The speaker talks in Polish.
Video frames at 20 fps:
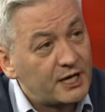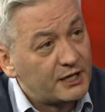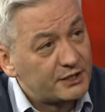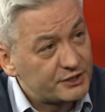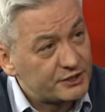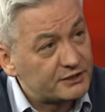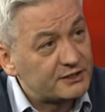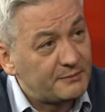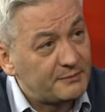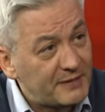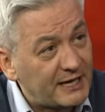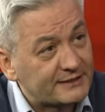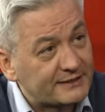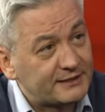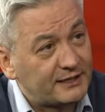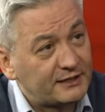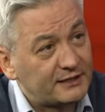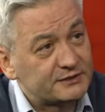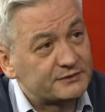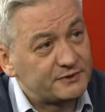się
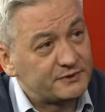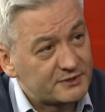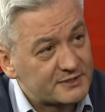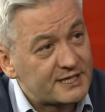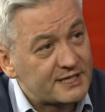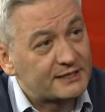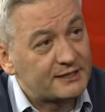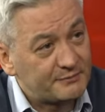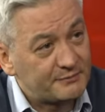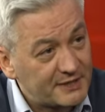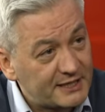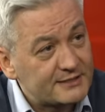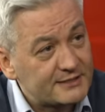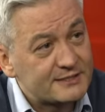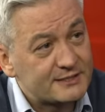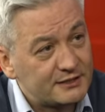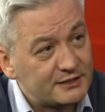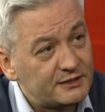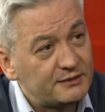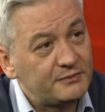debata związana
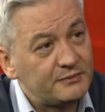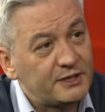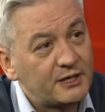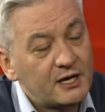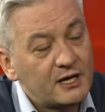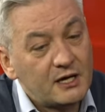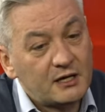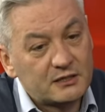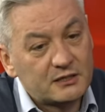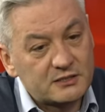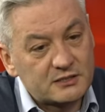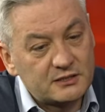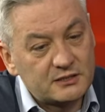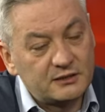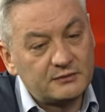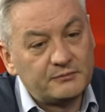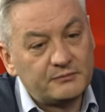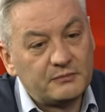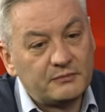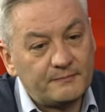między innymi z,
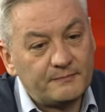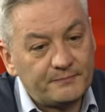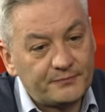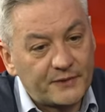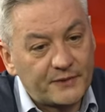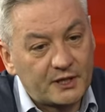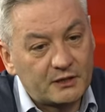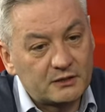tym,